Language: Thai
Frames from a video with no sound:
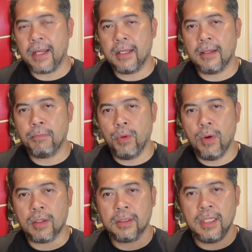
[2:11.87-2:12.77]
นพวก
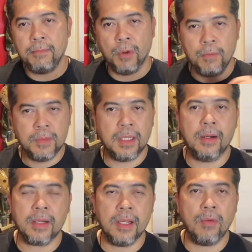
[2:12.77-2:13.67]
ที่ผมจะ
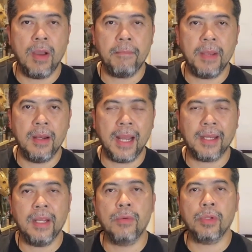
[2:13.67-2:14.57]
เรียกว่าเป็นเล็ก
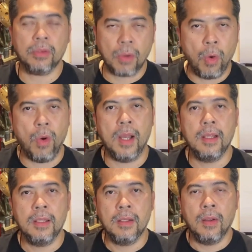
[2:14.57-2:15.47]
ดีรถโต
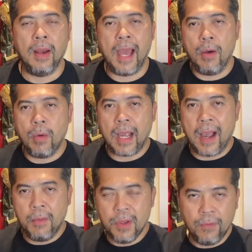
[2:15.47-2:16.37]
แล้วเขา
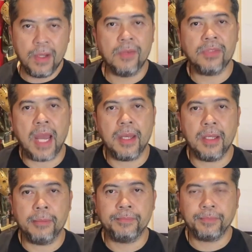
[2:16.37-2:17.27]
ไปอยู่ฟินิกซ์ซันเนี่
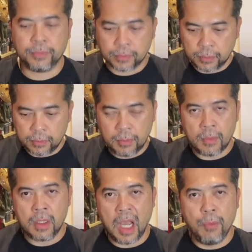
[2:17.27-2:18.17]
ย
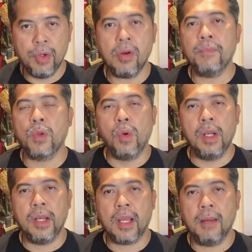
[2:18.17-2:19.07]
อาวุธรอบตัวเล
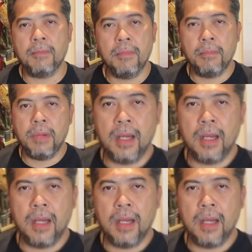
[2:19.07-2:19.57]
ยนะครับบรั